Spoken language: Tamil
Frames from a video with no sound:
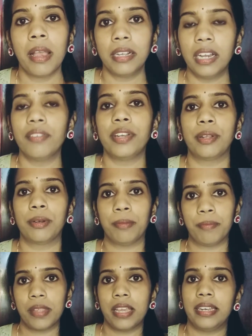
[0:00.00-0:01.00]

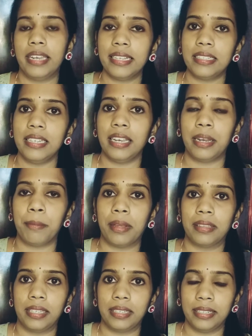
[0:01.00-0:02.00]
கவனிக்கணும் நெக்ஸ்ட் என்னென்னு
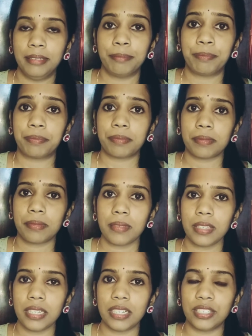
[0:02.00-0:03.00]
பார்த்தீங்கன்னா
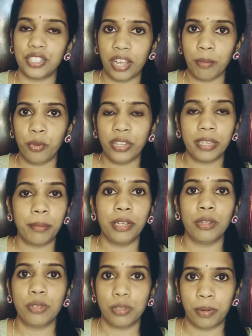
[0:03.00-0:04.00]
ஷாம்பு
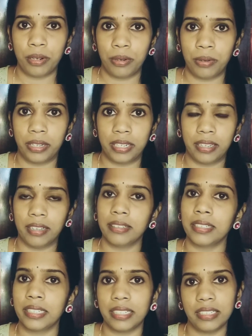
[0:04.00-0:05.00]
எப்படி யூஸ் பண்ணணுங்கிறது தான்
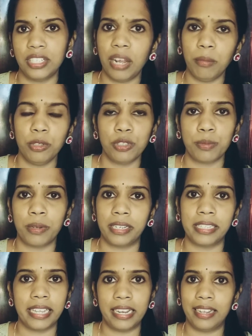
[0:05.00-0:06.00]
ஷாம்பு யூஸ்
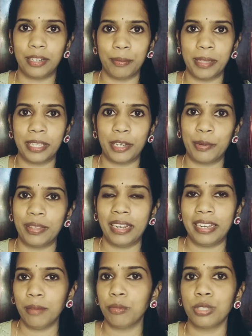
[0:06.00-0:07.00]
பண்ணுறதுக்கு எல்லாருக்குமே தெரியும்
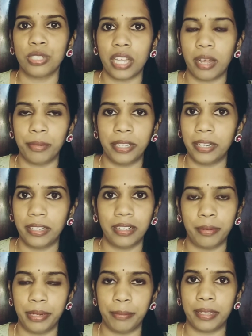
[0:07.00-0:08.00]
இதில் என்ன புதுசாக
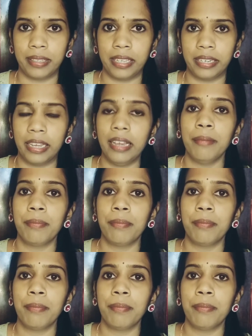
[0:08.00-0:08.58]
இருக்குது அப்படின்னு பார்த்தீங்கன்னா